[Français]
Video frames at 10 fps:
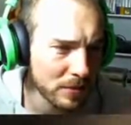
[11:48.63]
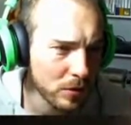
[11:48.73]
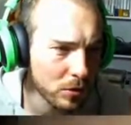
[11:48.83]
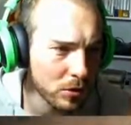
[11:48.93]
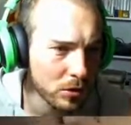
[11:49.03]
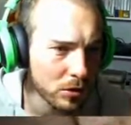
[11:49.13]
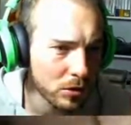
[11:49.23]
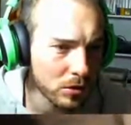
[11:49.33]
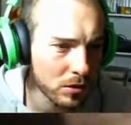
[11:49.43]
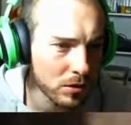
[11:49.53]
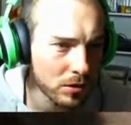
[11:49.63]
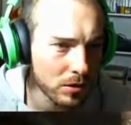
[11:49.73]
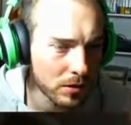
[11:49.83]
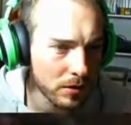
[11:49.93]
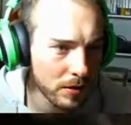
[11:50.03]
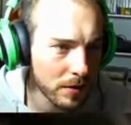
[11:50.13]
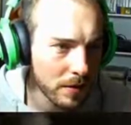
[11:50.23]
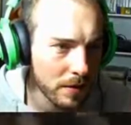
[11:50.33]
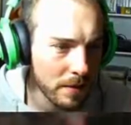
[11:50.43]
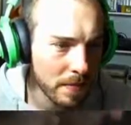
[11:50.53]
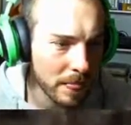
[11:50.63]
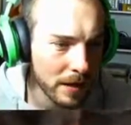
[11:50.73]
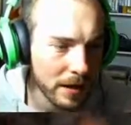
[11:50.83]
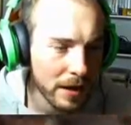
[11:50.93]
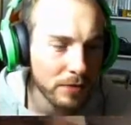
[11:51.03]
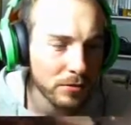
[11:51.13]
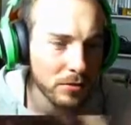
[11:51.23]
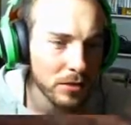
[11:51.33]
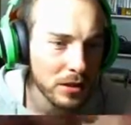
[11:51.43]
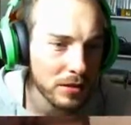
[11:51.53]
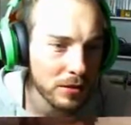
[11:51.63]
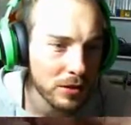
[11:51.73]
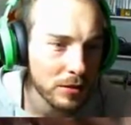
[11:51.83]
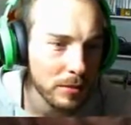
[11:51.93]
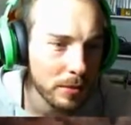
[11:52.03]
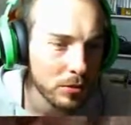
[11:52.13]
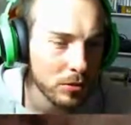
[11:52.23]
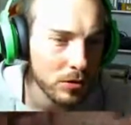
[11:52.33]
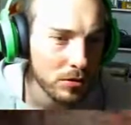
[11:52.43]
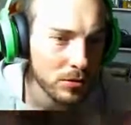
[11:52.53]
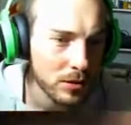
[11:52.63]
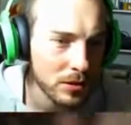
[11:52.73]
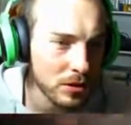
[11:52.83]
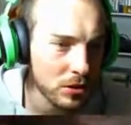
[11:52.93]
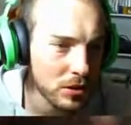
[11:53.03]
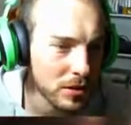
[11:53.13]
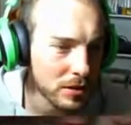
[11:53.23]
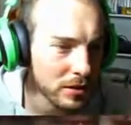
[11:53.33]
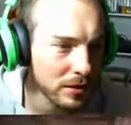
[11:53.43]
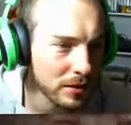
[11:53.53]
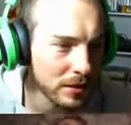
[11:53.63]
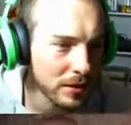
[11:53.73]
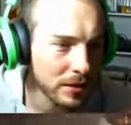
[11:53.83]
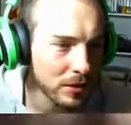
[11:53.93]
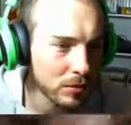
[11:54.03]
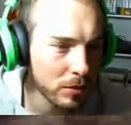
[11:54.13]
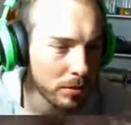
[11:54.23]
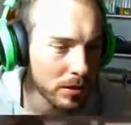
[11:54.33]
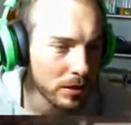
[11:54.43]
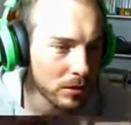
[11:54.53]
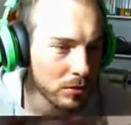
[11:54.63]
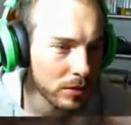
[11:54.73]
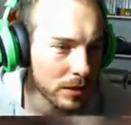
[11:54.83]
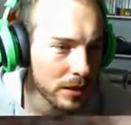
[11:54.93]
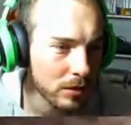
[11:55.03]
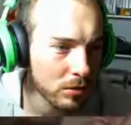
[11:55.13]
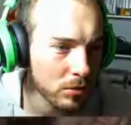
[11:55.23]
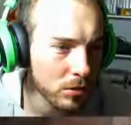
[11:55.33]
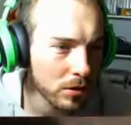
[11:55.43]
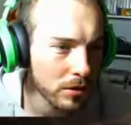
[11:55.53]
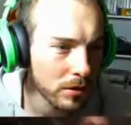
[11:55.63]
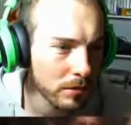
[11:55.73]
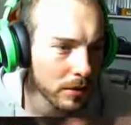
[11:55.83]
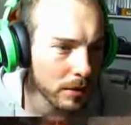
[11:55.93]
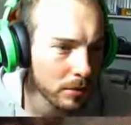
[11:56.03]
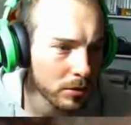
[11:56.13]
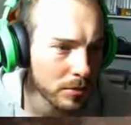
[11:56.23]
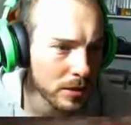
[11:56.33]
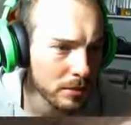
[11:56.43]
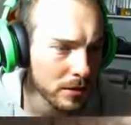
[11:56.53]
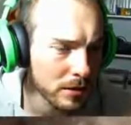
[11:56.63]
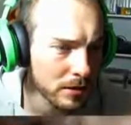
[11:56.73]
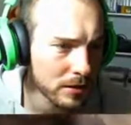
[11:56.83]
Oui, il Ouais, vous vous souvenez de dev jump, je sais pas pour ceux qui ont joué, c'était génial ça. Vous pouvez prendre la gueule du mec derrière le cœur. Un peu comme ça peut-être.